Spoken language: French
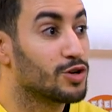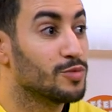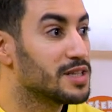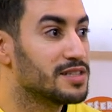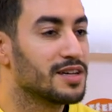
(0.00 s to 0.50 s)

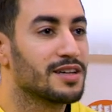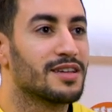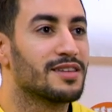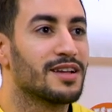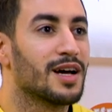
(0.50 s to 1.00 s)
comédiens
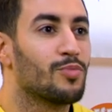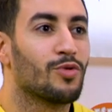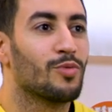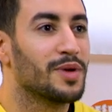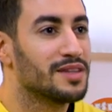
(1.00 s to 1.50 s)
qui étaient là
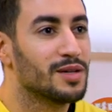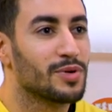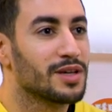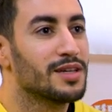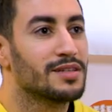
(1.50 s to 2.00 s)
pour remettre des
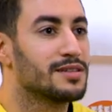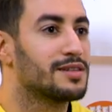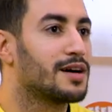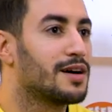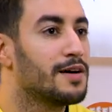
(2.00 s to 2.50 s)
prix, etc.